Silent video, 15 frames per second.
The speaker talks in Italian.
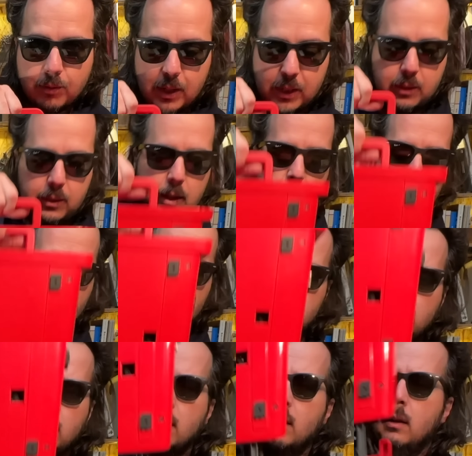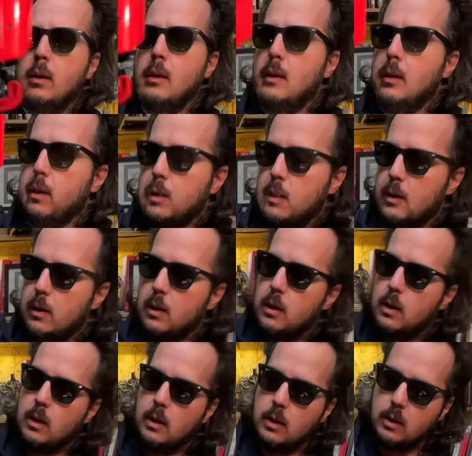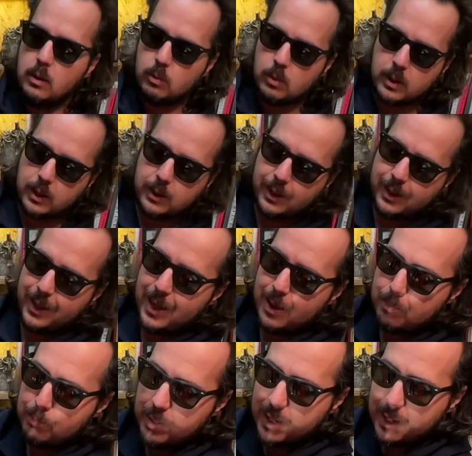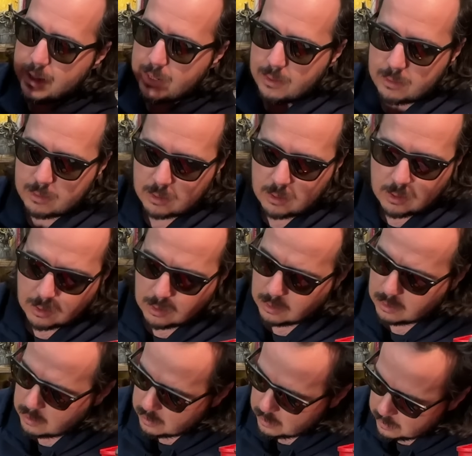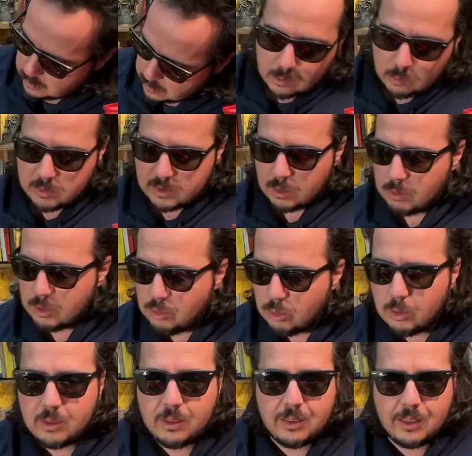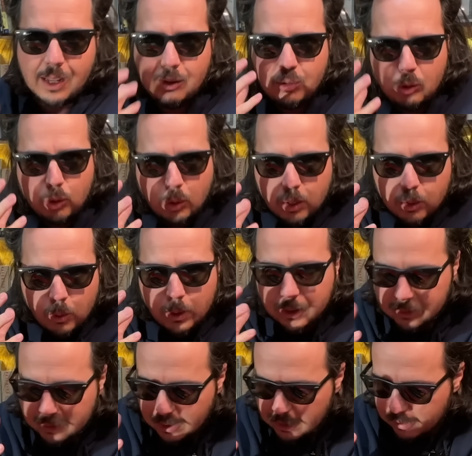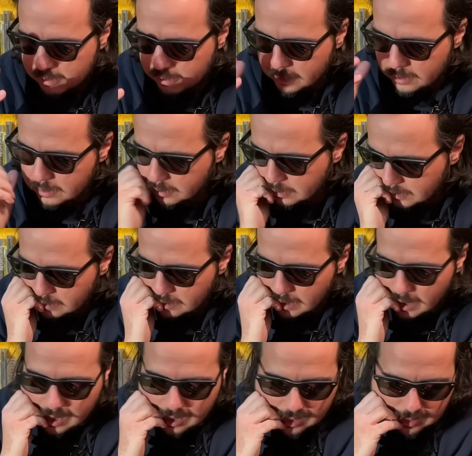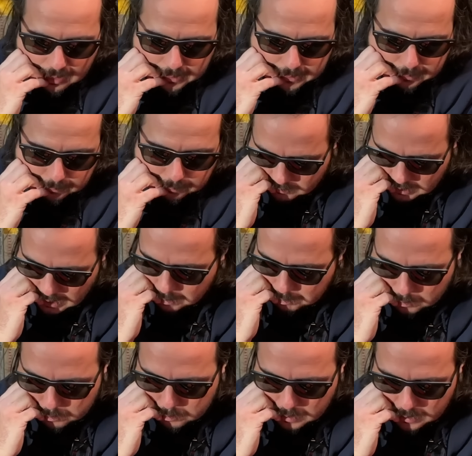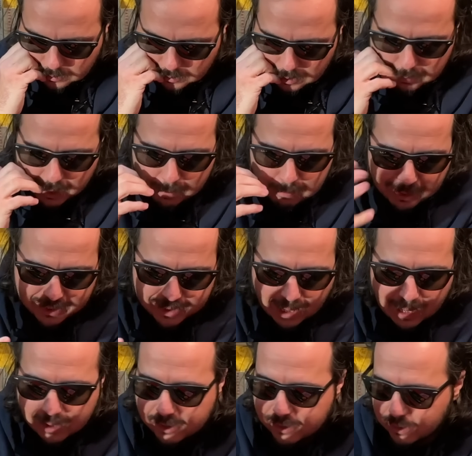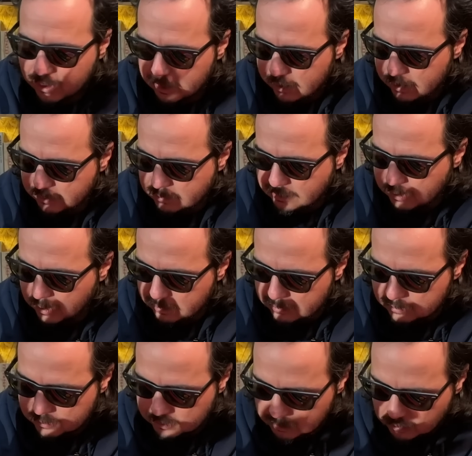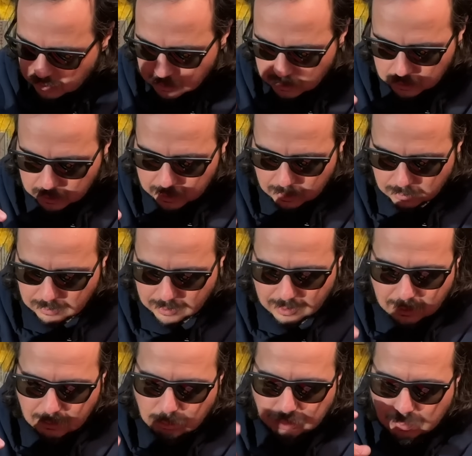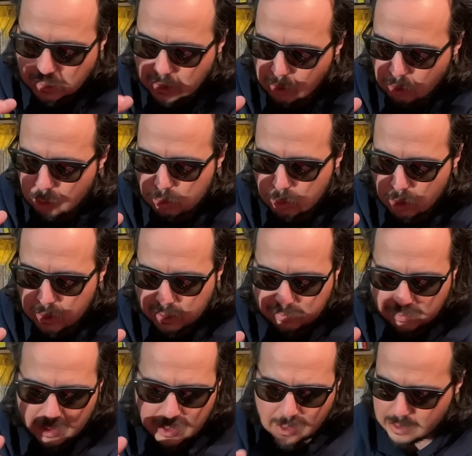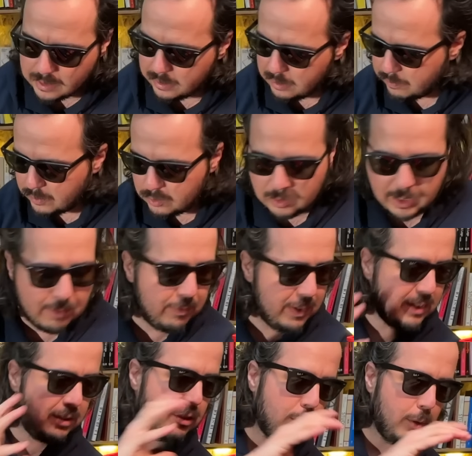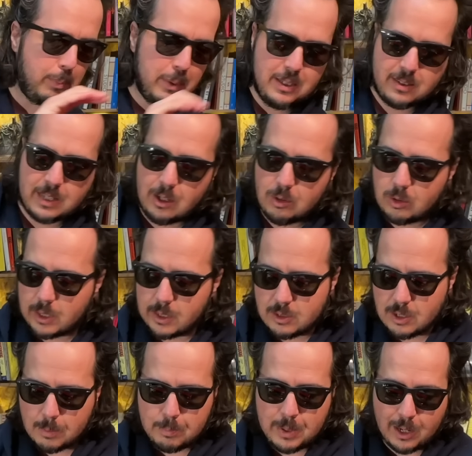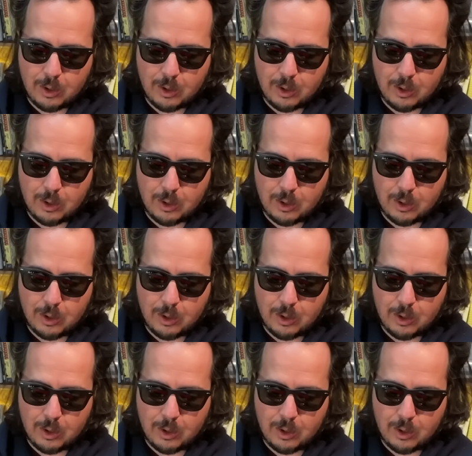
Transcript: Valentino, quindi guardate che bellezza. Questa qua soltanto a guardarla è proprio bello, è, è meccanica, è sexy, è il, il, rumore che fa, il fatto che avessero pensato che cioè, per